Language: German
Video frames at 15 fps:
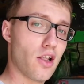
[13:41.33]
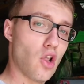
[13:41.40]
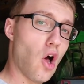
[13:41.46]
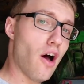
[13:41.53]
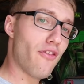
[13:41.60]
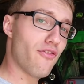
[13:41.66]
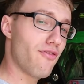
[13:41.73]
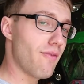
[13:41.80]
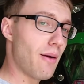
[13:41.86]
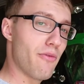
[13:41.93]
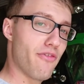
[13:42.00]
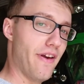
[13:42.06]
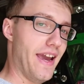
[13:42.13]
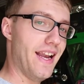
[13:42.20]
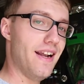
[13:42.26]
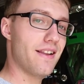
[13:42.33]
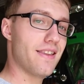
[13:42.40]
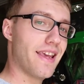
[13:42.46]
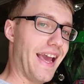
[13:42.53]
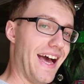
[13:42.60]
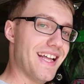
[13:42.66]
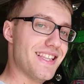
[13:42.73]
laufen am
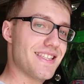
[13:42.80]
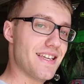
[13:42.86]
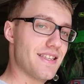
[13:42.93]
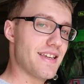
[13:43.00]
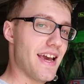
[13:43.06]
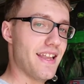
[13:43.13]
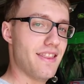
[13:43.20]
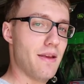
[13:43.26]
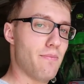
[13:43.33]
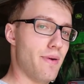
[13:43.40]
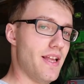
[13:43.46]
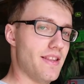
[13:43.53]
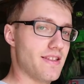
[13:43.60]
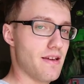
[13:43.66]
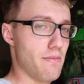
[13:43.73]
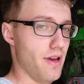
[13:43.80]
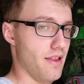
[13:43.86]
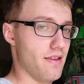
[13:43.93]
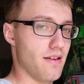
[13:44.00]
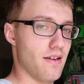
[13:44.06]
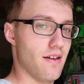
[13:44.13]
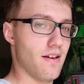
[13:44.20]
Feld ganze Zeit die Blitze mit.